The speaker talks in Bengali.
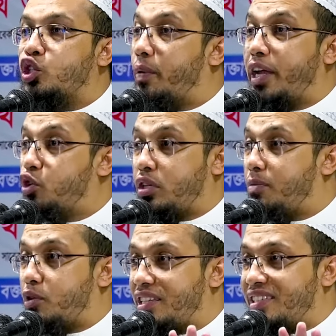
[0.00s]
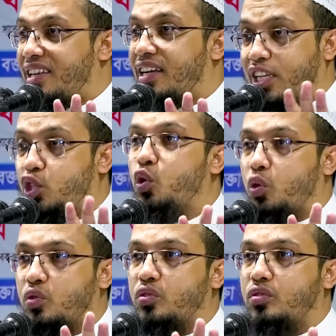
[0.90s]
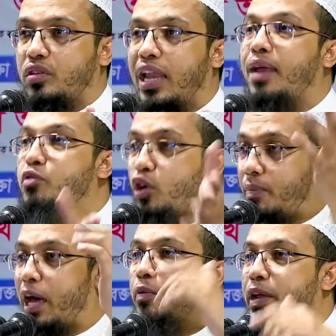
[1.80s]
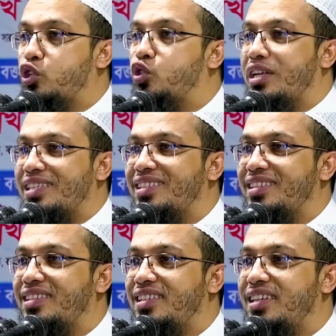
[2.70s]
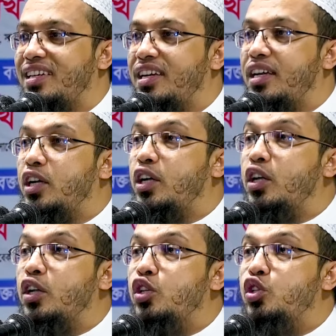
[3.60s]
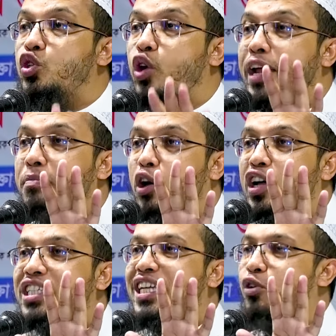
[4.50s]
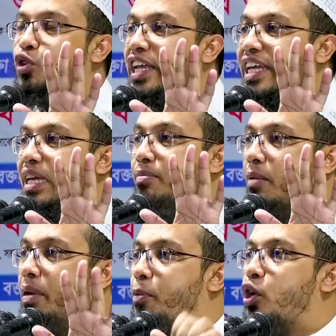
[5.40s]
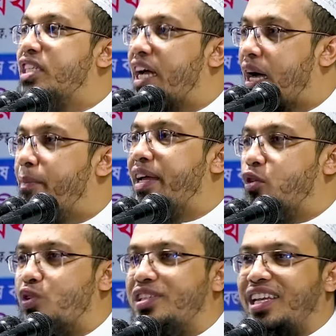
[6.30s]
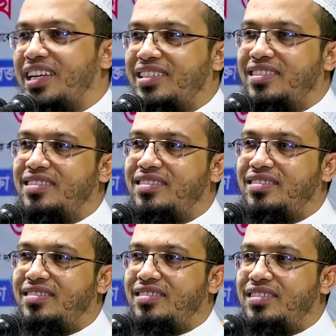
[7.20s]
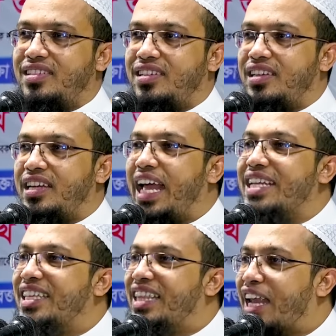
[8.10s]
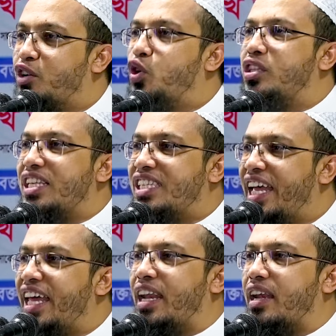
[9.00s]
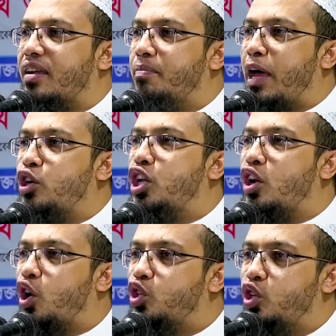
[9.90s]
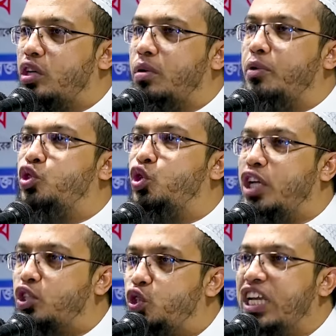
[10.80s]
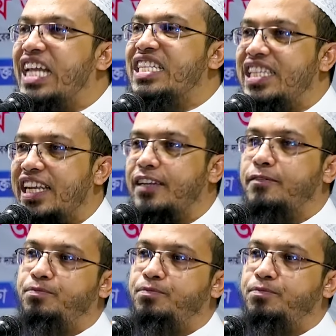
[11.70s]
সবার কথা বলতেছি না কিছু লোক আলহামদুলিল্লাহ ভালো মানুষ তো আছে জোয়ান বয়সে উনি কিভাবে পয়সা কামাই করছেন এই যে দান করতেছেন মানুষের রক্ত কিভাবে চুষা চুষে আনছেন